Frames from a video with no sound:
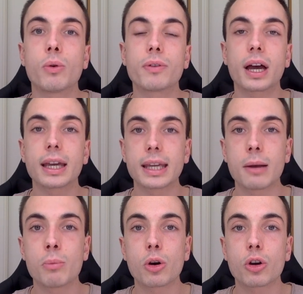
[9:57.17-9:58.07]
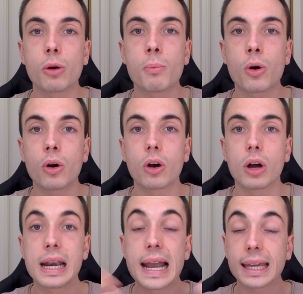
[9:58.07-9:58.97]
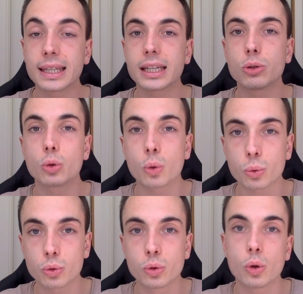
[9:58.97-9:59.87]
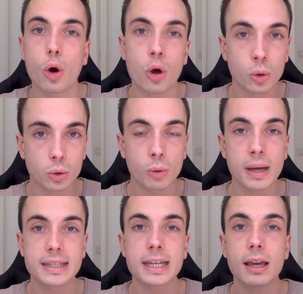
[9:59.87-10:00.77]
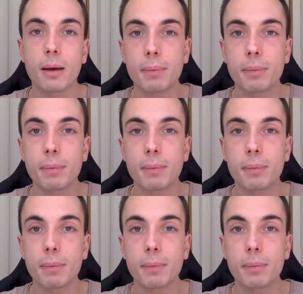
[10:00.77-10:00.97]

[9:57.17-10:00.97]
On verra également comment euh, liker du contenu en automatique.